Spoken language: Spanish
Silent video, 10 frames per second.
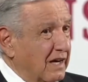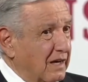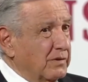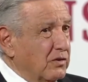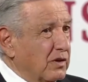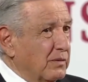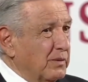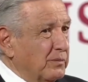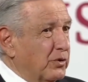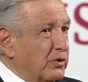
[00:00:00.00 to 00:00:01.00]
A mí lo que
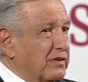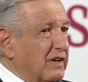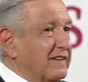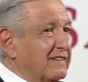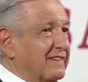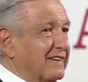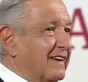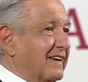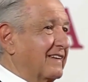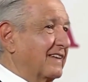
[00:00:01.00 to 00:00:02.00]
me importa es
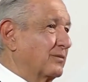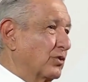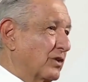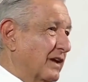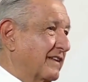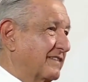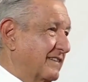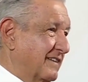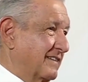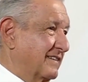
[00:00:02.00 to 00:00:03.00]
que haya
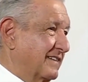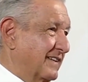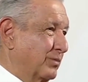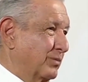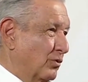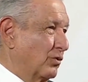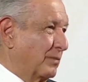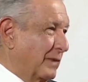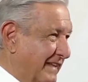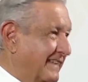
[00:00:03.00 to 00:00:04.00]
democracia, que el pueblo
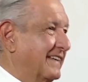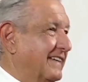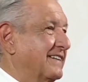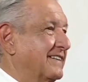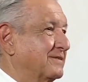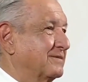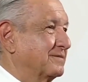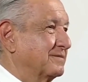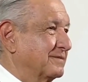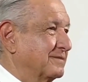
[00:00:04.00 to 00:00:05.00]
mande,
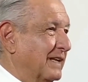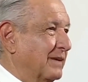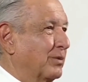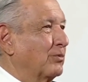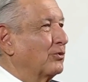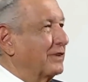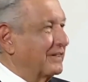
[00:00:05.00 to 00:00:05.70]
que el pueblo